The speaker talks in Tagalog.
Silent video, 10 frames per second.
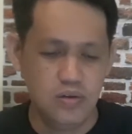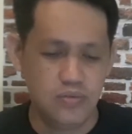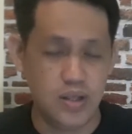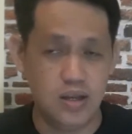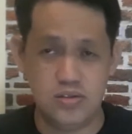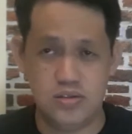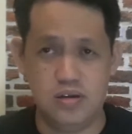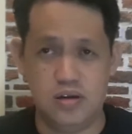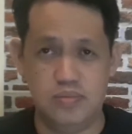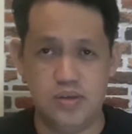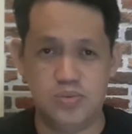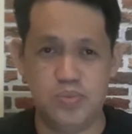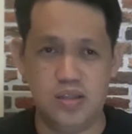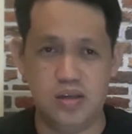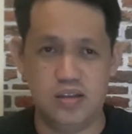freelance job is
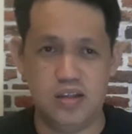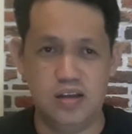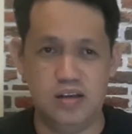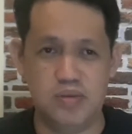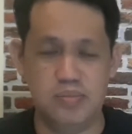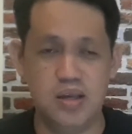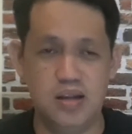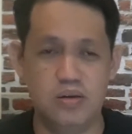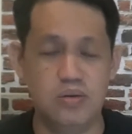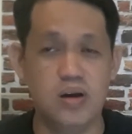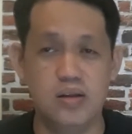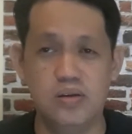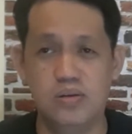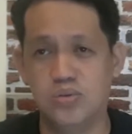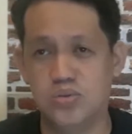pwede ka talaga mamili kung ano
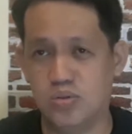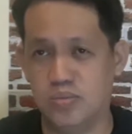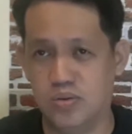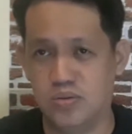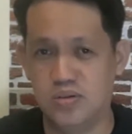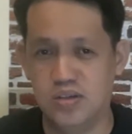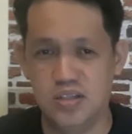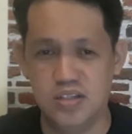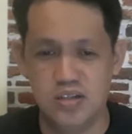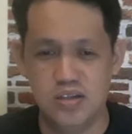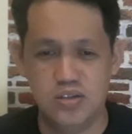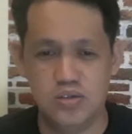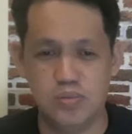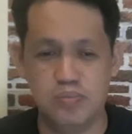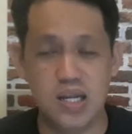yung gusto mo.
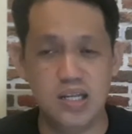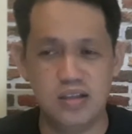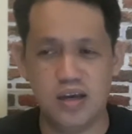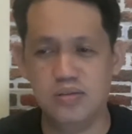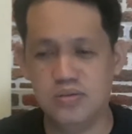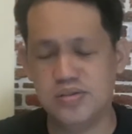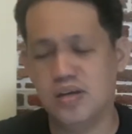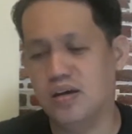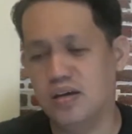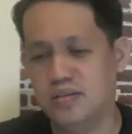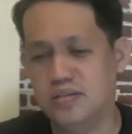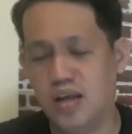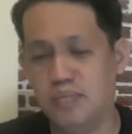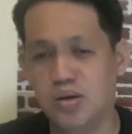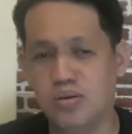So balik tayo dun sa
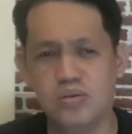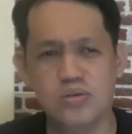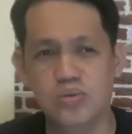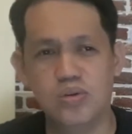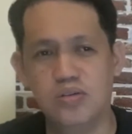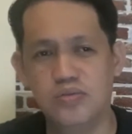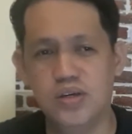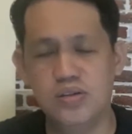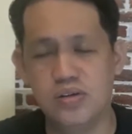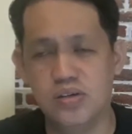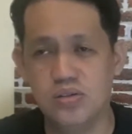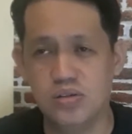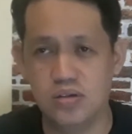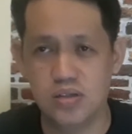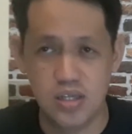sinabi ko nung una kong video is
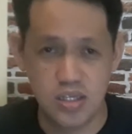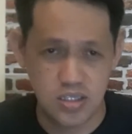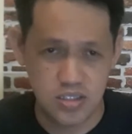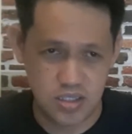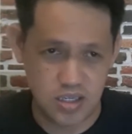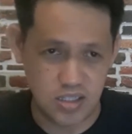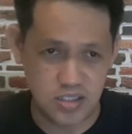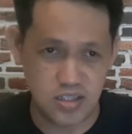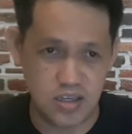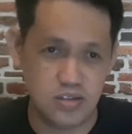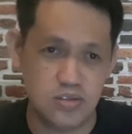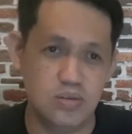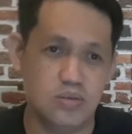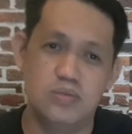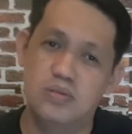yung skill set.
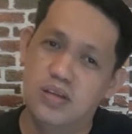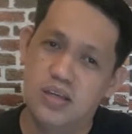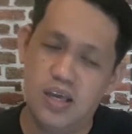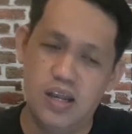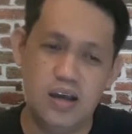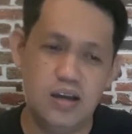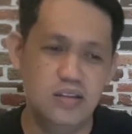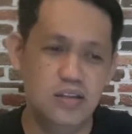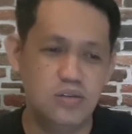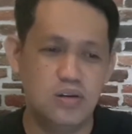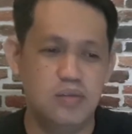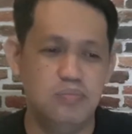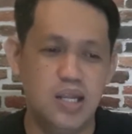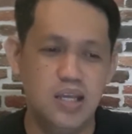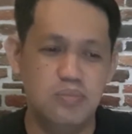So kailangan dito rin
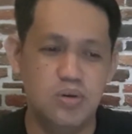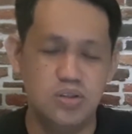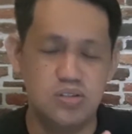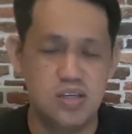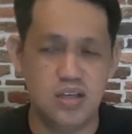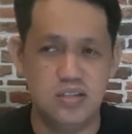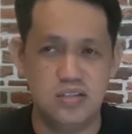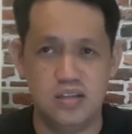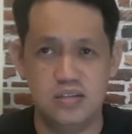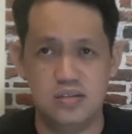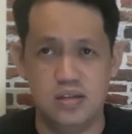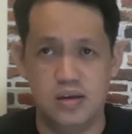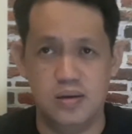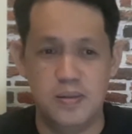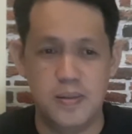piliin mo yung skill sets
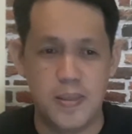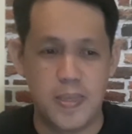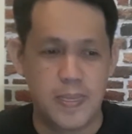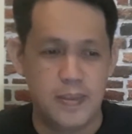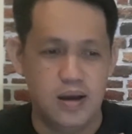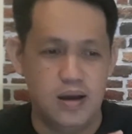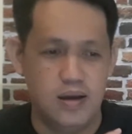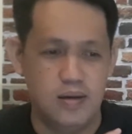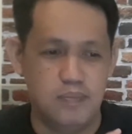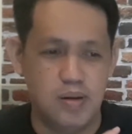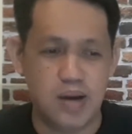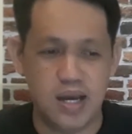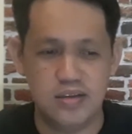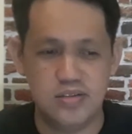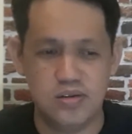na uh,
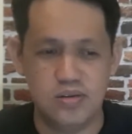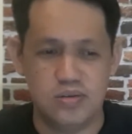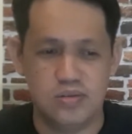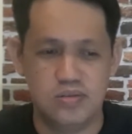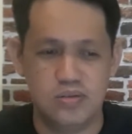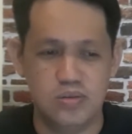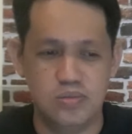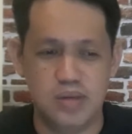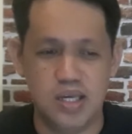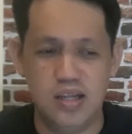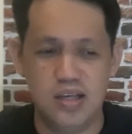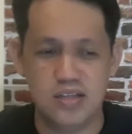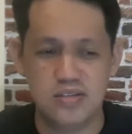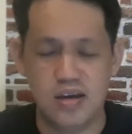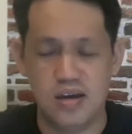babagay sa'yo. Kung mahilig ka
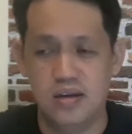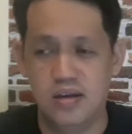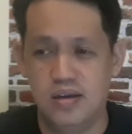sa